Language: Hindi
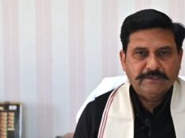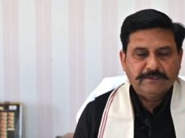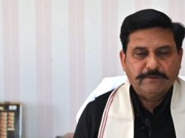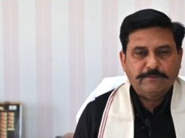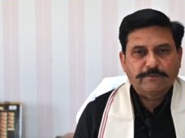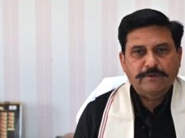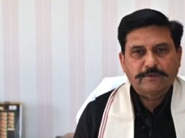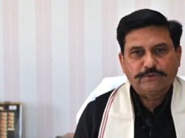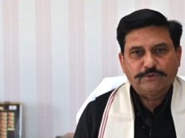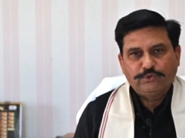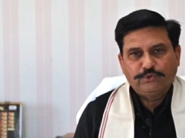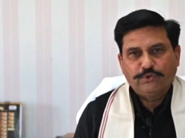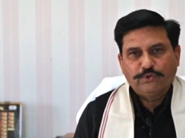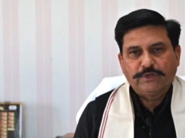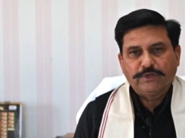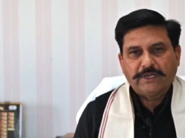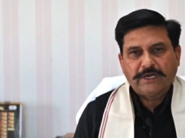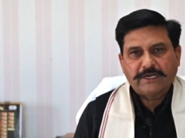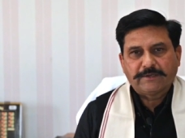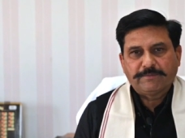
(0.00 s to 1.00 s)
लगभग
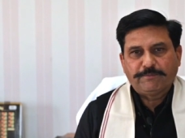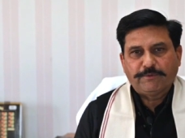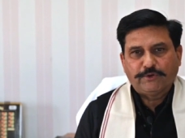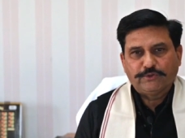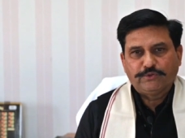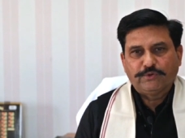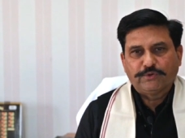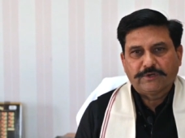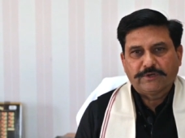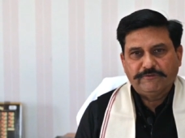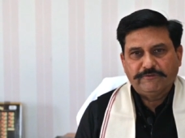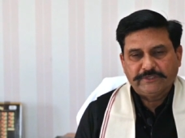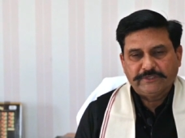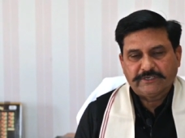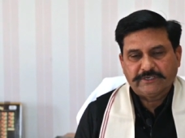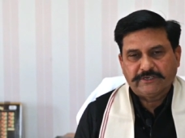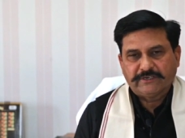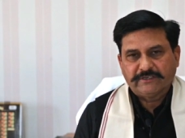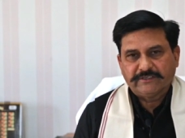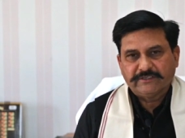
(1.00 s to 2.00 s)
दो लाख पौधों का
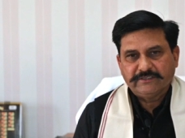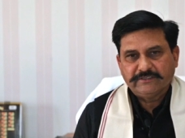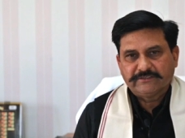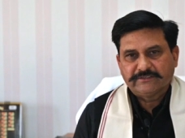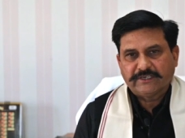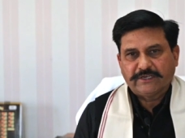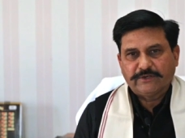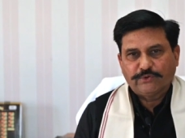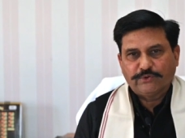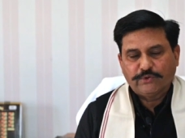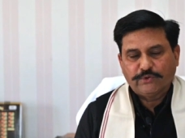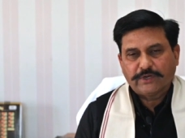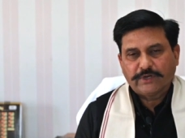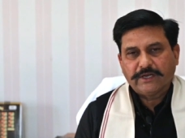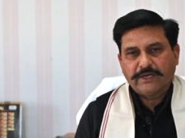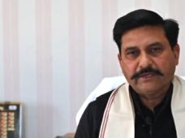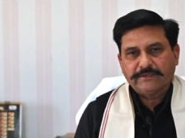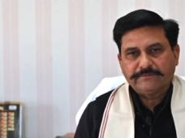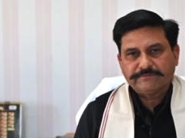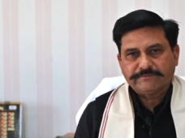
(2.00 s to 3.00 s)
वितरण इस साल
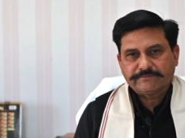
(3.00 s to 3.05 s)
होगा